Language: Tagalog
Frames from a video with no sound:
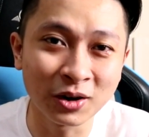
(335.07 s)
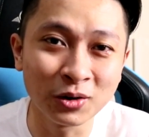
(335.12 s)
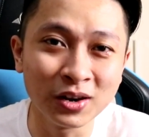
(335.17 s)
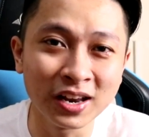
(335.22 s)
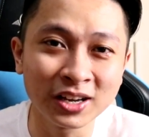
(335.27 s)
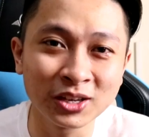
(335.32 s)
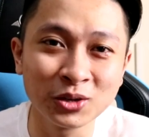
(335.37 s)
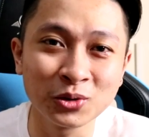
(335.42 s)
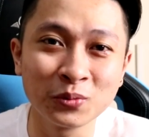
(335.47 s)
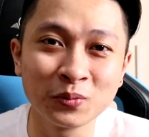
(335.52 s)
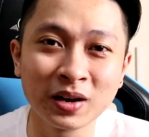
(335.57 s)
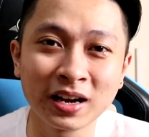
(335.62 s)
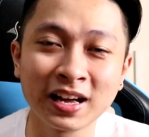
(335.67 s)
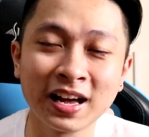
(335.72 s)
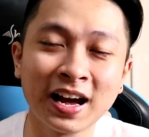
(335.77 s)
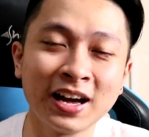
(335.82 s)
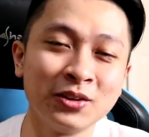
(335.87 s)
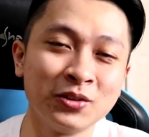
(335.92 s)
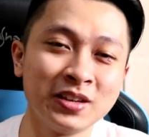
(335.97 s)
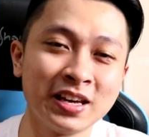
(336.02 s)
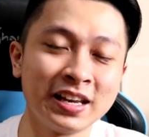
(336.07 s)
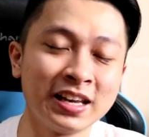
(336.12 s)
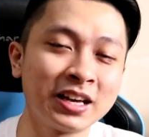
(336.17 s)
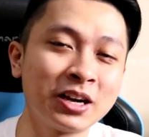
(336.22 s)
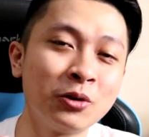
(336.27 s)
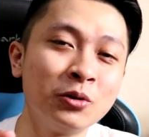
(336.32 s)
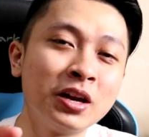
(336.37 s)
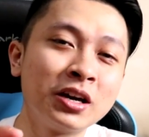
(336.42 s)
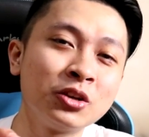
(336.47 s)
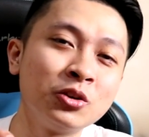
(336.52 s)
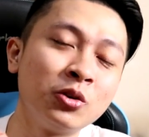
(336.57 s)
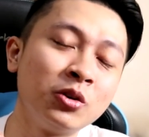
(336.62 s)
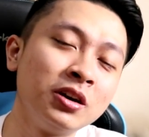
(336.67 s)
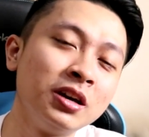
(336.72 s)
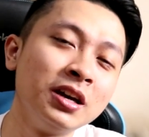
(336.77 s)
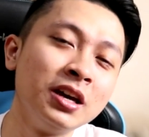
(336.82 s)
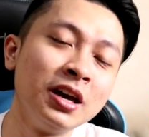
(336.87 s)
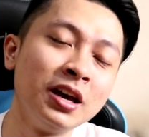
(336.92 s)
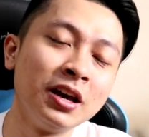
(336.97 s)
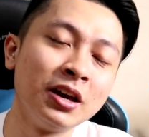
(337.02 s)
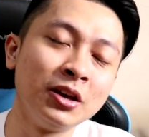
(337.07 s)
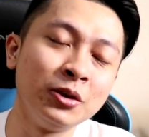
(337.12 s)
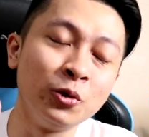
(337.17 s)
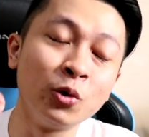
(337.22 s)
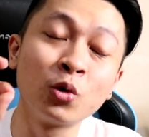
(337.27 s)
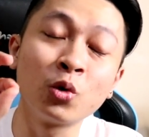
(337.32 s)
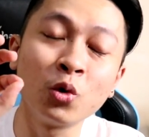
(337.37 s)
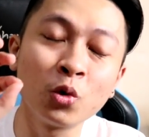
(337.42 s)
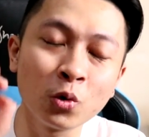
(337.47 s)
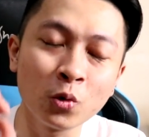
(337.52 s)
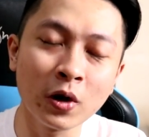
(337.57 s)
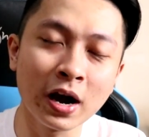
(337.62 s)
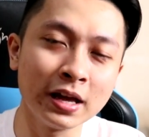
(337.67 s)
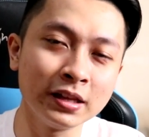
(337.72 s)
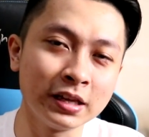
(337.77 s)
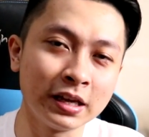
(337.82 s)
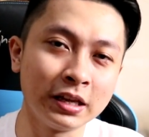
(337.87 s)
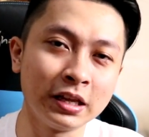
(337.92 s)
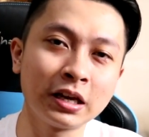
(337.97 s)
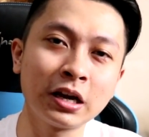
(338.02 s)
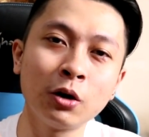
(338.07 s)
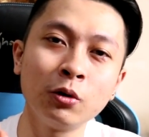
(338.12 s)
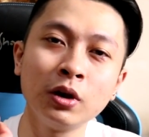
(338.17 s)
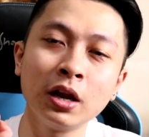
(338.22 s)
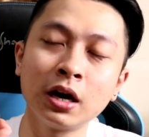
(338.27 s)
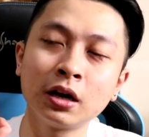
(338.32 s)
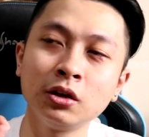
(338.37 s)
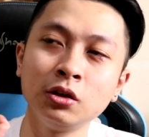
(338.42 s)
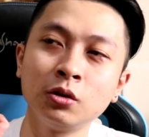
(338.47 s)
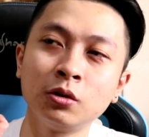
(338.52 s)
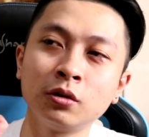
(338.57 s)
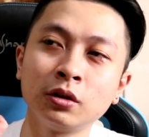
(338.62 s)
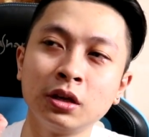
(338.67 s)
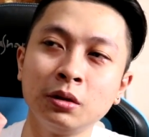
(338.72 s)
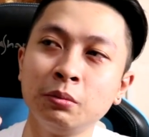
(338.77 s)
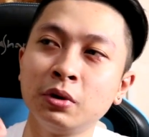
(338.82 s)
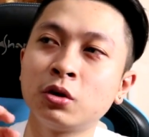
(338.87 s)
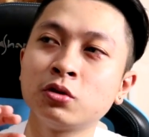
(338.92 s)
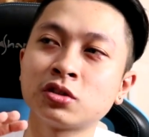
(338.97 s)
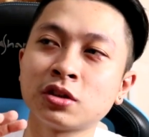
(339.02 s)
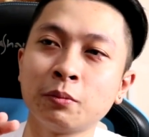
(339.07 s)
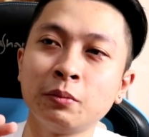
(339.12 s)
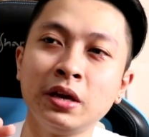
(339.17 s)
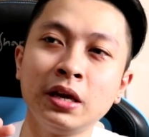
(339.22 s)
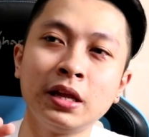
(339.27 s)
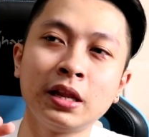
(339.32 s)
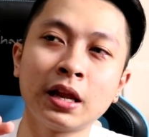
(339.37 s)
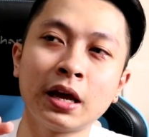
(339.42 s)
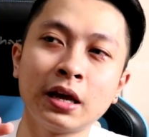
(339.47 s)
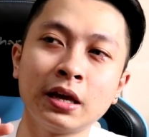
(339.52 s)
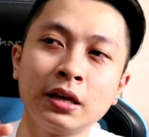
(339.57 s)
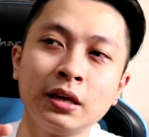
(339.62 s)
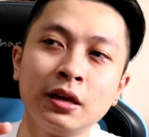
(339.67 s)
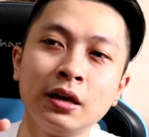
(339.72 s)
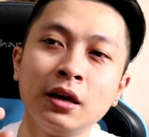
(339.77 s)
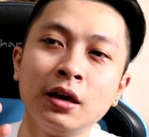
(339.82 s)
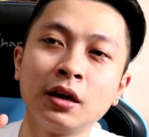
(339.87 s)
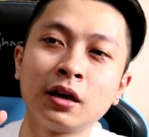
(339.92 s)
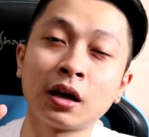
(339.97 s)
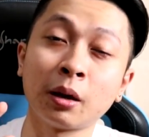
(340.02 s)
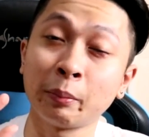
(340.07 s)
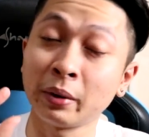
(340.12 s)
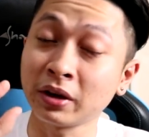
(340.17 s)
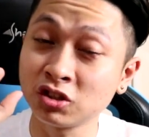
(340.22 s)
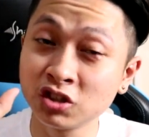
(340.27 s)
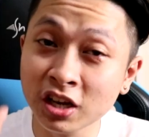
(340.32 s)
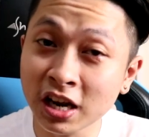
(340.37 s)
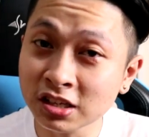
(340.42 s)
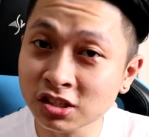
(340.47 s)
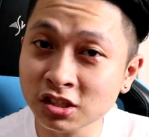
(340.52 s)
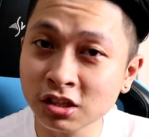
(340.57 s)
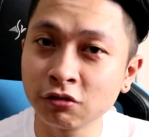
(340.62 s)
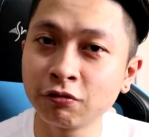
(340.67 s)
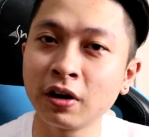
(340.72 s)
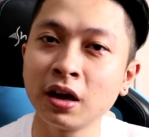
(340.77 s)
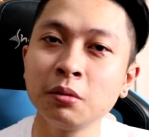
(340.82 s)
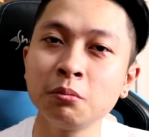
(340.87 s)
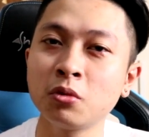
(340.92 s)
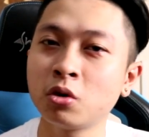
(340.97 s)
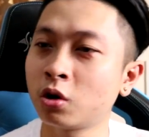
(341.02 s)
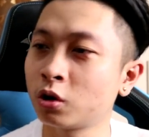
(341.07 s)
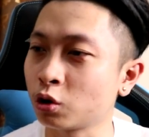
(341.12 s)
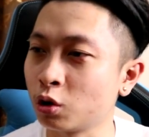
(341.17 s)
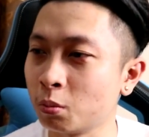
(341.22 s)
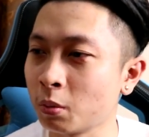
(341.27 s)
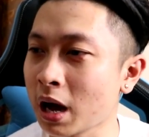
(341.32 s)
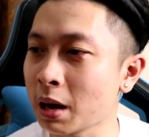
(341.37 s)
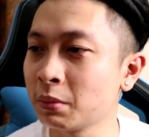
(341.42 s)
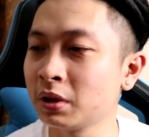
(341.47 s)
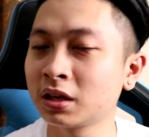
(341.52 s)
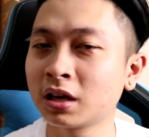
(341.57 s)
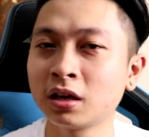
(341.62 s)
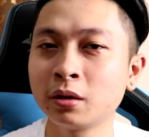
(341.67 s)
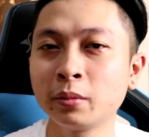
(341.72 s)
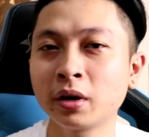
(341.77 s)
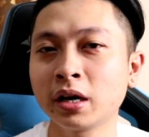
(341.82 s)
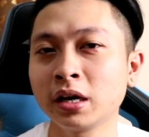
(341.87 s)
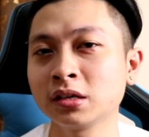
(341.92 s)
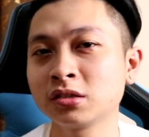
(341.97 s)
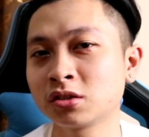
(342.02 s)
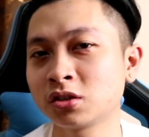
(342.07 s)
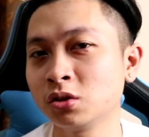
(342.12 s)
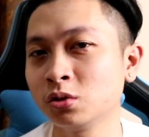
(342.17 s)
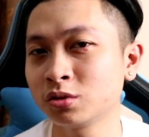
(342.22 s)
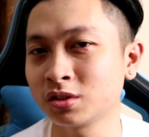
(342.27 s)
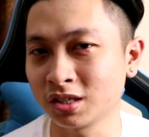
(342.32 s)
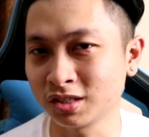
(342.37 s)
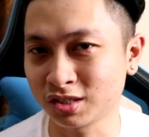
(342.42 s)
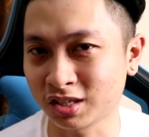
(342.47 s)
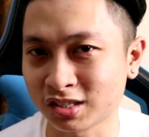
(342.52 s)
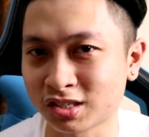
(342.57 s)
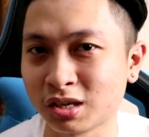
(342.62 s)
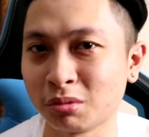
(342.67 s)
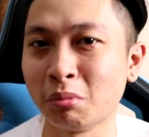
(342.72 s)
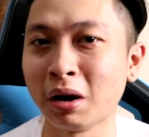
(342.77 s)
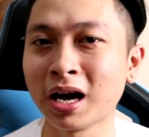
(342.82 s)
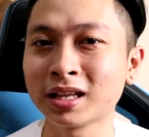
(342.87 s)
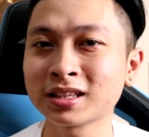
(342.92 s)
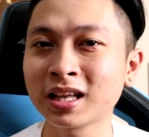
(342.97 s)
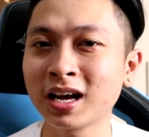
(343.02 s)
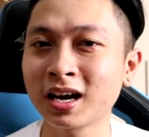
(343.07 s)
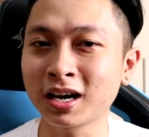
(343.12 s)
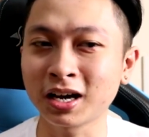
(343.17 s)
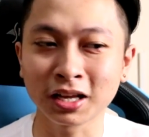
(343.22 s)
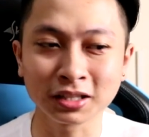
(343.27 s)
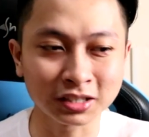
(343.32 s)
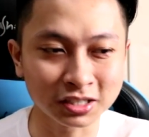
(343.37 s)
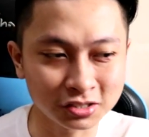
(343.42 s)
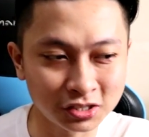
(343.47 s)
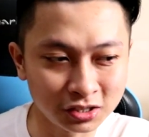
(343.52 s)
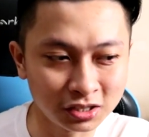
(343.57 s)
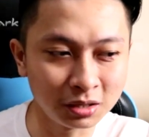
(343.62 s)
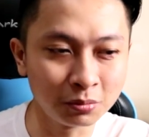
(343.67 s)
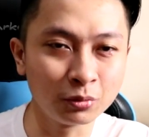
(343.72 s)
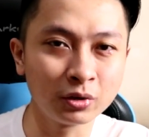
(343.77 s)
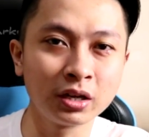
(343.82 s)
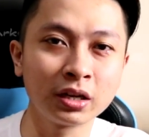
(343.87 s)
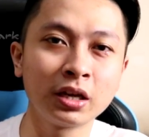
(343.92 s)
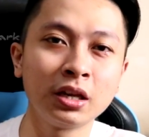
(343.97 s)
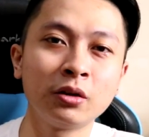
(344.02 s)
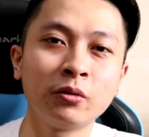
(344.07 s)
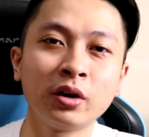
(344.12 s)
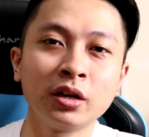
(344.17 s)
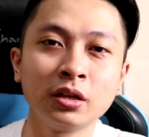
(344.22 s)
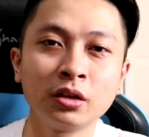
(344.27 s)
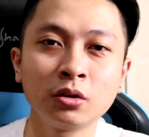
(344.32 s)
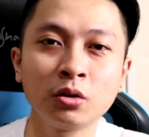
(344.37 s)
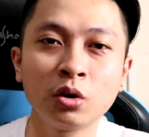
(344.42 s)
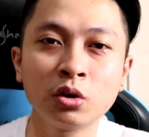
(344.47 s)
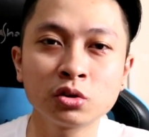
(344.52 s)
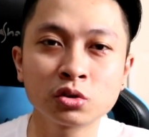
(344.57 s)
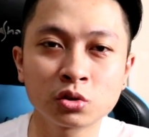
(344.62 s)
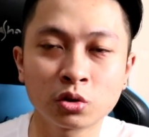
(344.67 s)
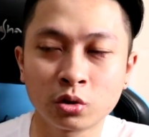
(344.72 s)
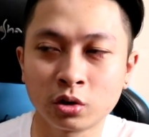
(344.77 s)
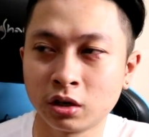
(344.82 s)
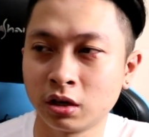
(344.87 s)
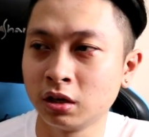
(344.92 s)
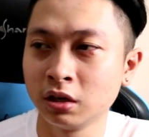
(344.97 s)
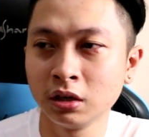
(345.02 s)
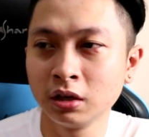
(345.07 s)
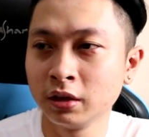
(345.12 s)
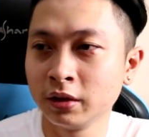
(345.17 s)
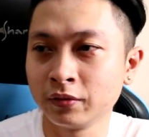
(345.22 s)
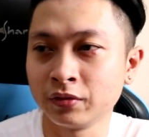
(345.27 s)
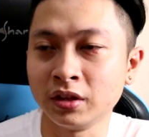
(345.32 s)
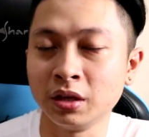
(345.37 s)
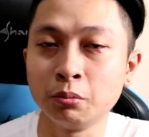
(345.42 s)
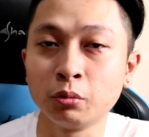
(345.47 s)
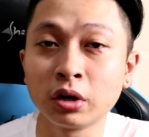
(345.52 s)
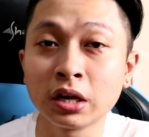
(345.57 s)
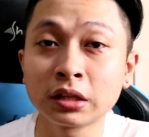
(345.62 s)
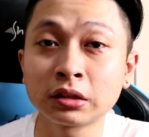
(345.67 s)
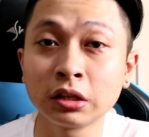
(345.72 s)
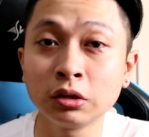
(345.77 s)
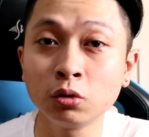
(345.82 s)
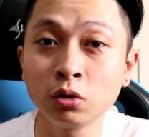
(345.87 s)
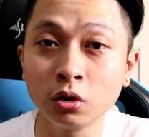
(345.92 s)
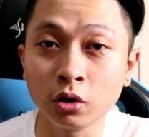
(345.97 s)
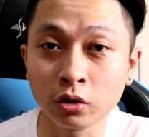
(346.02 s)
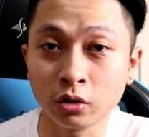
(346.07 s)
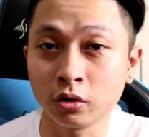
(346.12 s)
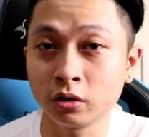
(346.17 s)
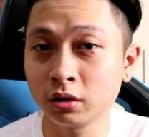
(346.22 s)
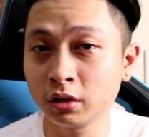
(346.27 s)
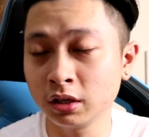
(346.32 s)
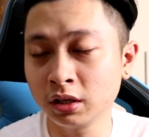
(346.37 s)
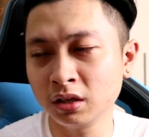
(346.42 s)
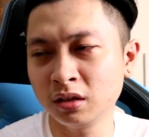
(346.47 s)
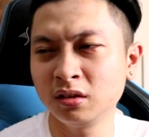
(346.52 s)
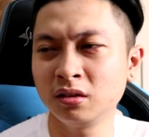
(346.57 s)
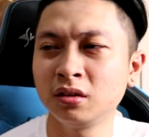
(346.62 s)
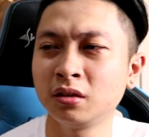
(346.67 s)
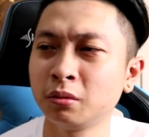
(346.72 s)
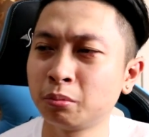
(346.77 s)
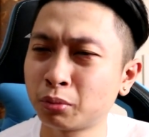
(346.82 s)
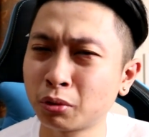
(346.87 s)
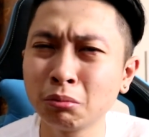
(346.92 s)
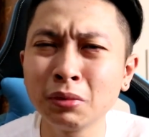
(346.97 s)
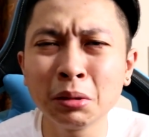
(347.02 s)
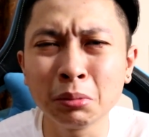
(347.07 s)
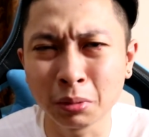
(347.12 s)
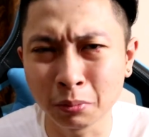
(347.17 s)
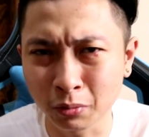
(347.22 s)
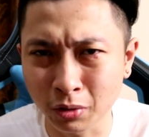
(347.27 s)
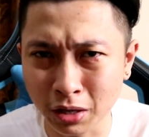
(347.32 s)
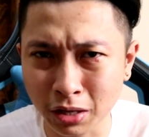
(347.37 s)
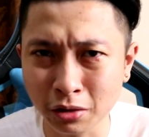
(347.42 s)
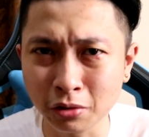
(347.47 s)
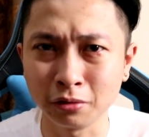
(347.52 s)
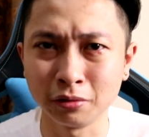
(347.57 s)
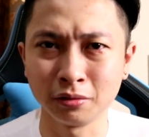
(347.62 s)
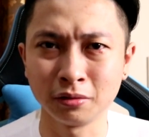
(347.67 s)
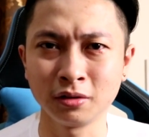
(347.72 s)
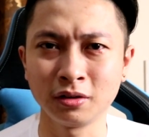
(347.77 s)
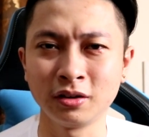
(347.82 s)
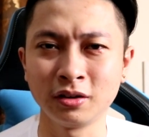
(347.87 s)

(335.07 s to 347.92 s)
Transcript: ikaw lang yung mag aano niyan. Ikaw lang yung yung kukuha niyan. Ikaw lang yung ibig ko sabihin ay kapag ginastify mo or gumamit ka ng mga excuses kasi bata ka tapos hindi mo na ginawa yung negosyo or hindi mo na tinuloy, o di problema mo na yun.